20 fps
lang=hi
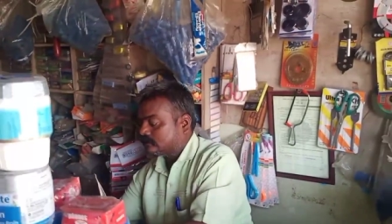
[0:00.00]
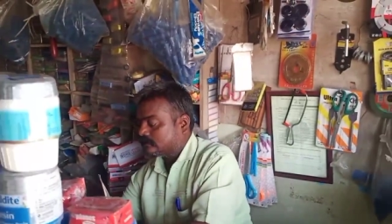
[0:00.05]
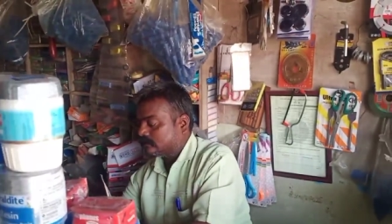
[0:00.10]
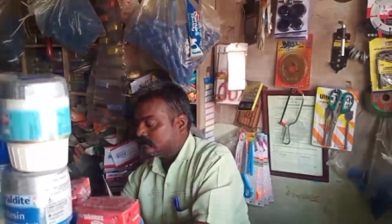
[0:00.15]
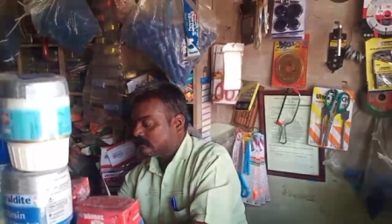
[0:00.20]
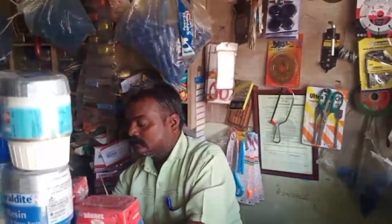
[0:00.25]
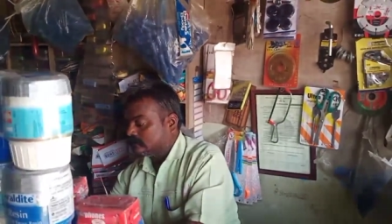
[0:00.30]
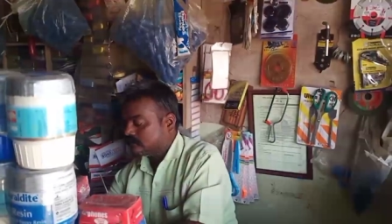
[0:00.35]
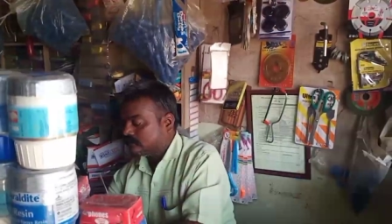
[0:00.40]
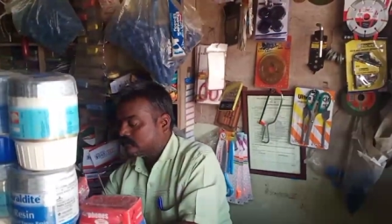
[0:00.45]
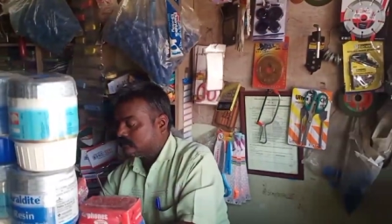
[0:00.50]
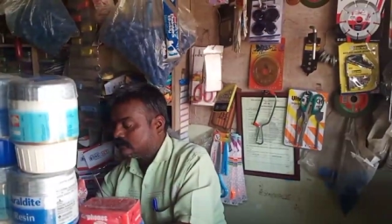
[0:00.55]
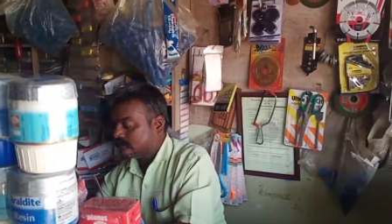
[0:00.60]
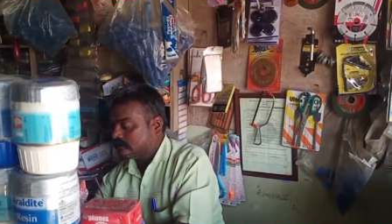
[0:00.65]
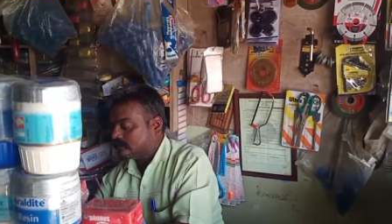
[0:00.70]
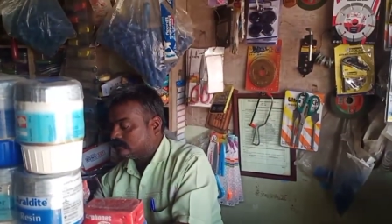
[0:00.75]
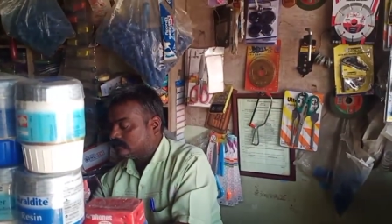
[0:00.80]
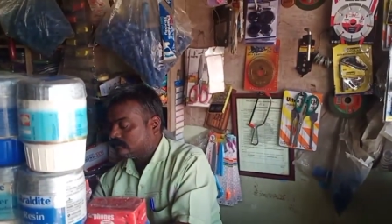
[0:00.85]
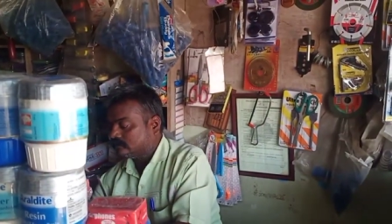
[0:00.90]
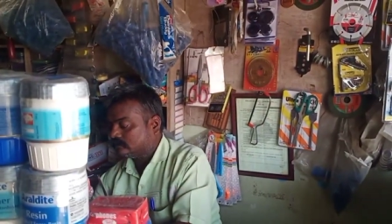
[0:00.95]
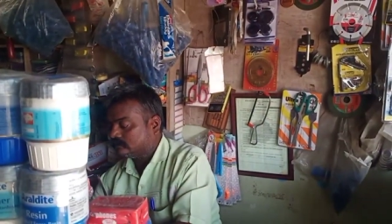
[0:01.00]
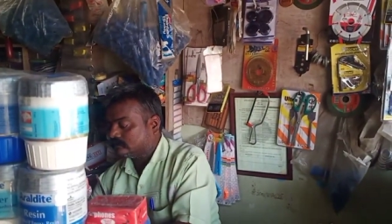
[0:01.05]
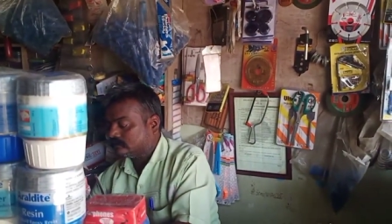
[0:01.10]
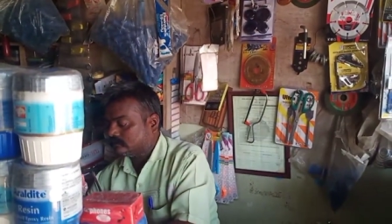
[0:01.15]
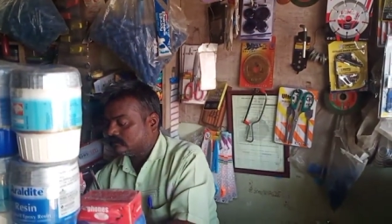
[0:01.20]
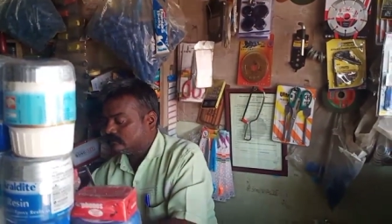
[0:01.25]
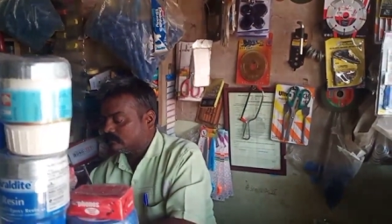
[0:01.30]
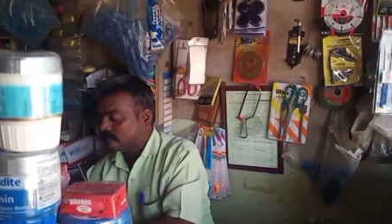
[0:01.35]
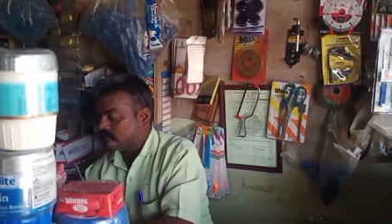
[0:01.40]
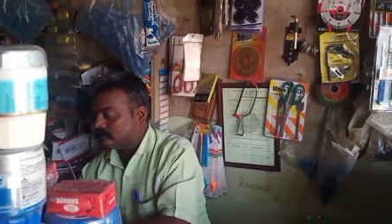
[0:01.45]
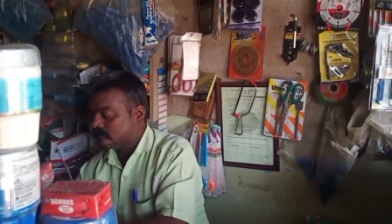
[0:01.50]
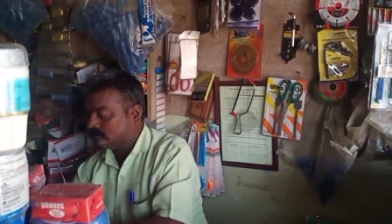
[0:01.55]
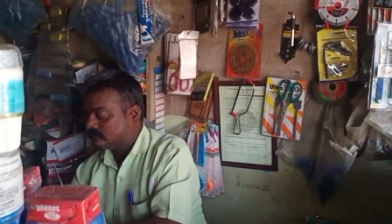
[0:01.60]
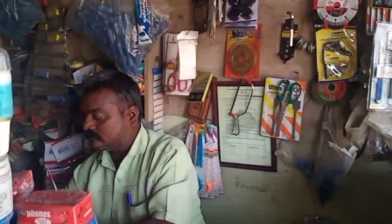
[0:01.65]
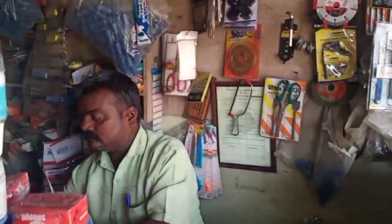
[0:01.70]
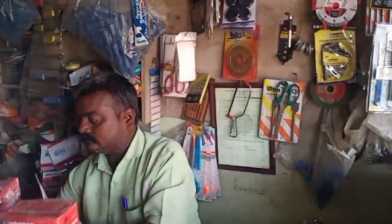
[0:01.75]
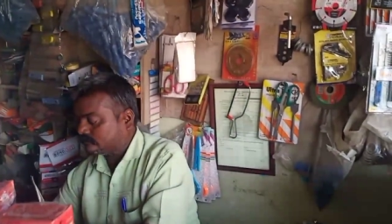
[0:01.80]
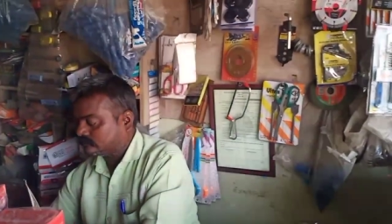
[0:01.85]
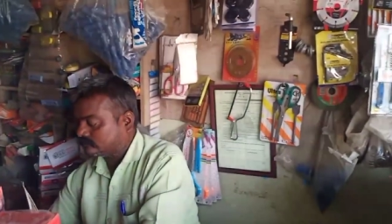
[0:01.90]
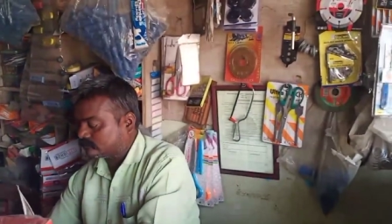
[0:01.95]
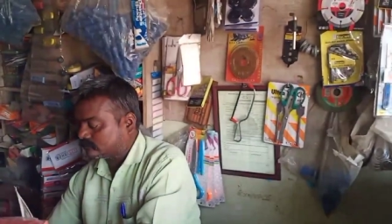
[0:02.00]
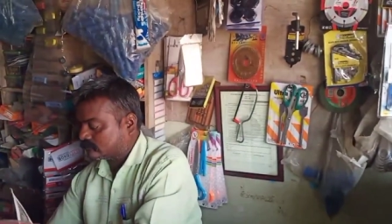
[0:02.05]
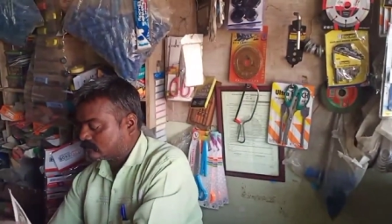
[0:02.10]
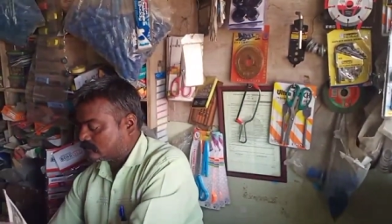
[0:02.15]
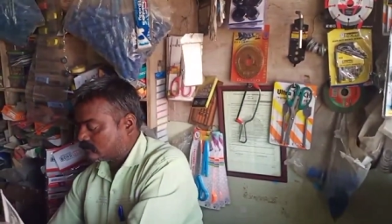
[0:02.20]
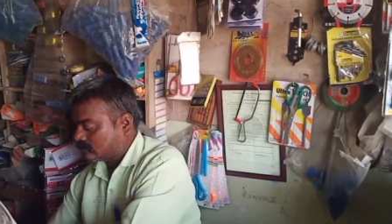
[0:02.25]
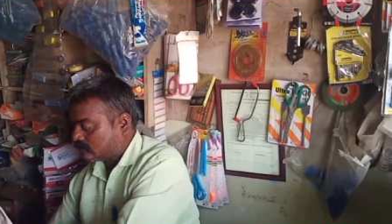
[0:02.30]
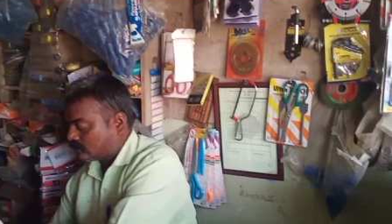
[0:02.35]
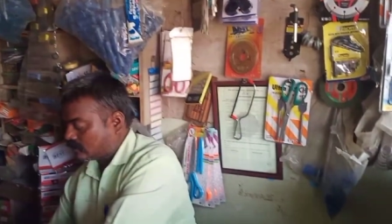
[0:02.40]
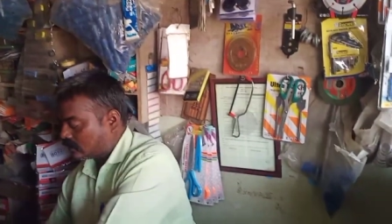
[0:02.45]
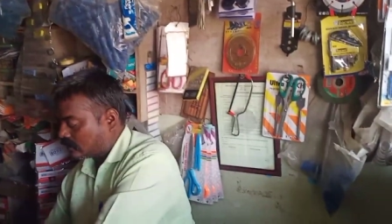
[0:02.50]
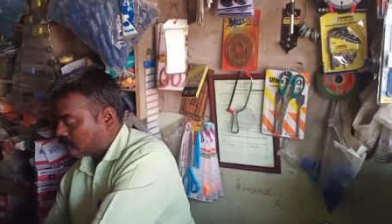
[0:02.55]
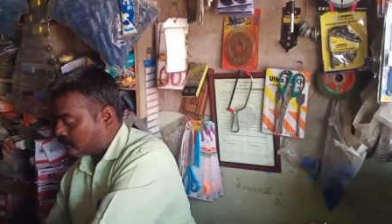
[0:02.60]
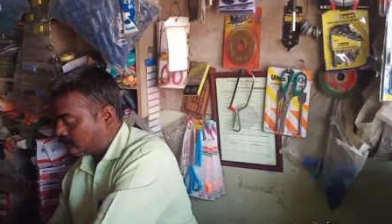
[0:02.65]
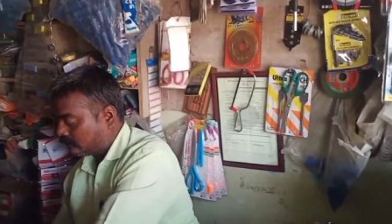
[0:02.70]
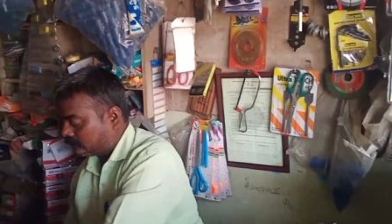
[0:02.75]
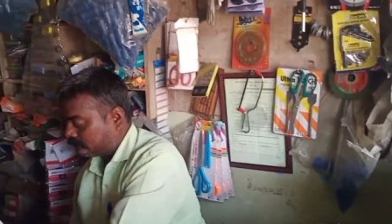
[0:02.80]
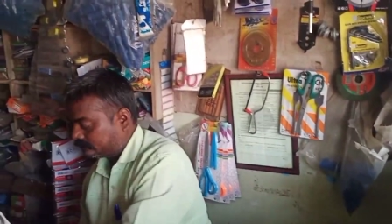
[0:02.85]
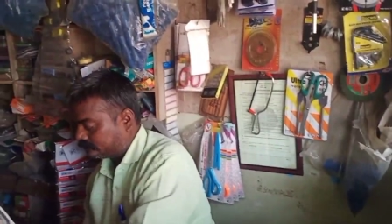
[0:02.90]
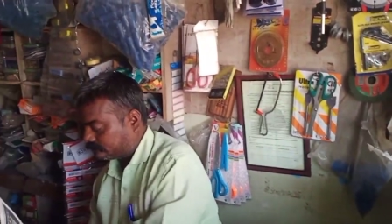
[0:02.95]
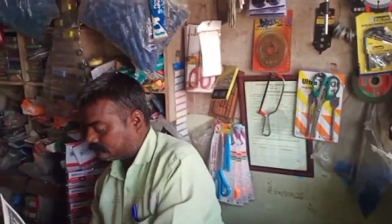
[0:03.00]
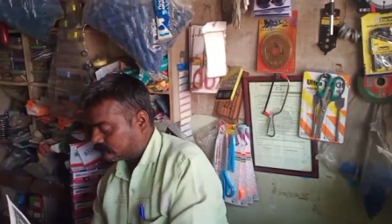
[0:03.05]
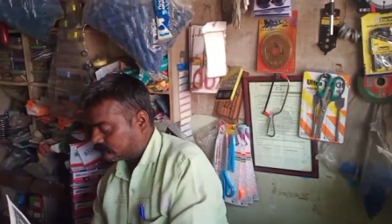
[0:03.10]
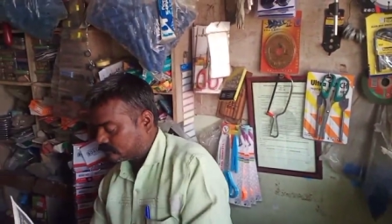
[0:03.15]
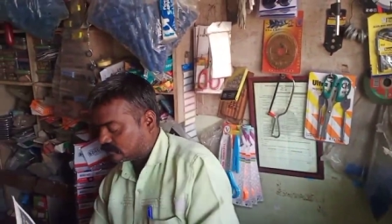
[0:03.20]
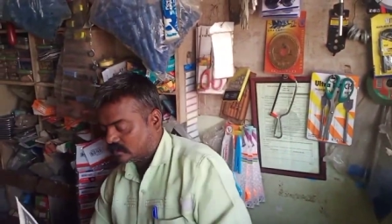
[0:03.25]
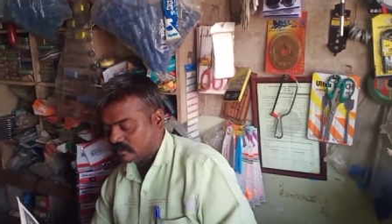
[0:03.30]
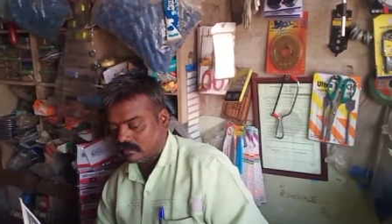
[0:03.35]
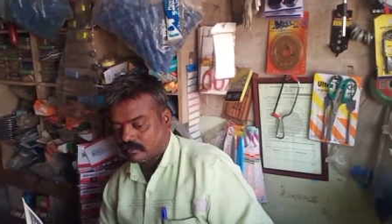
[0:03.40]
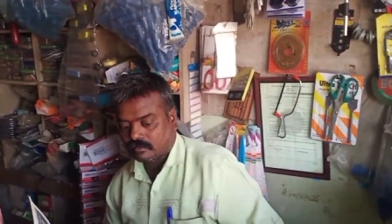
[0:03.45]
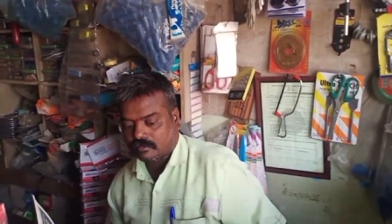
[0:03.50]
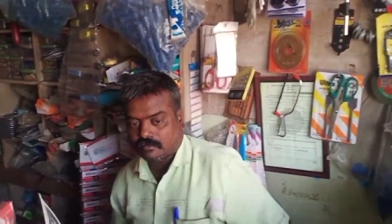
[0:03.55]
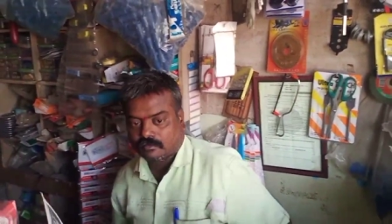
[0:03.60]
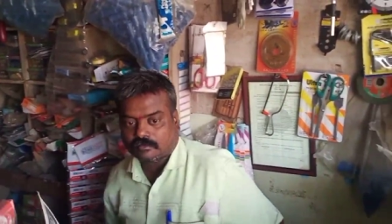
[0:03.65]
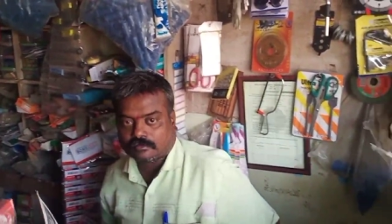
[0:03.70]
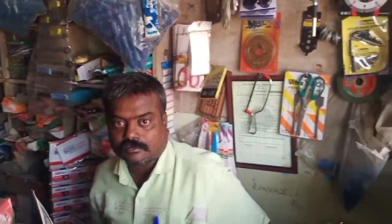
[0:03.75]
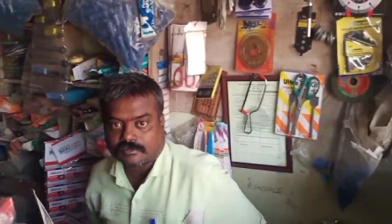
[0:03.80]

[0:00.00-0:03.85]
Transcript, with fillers: पांचाल हार्डवेयर के ओनर विश्वकर्मा का पांचाल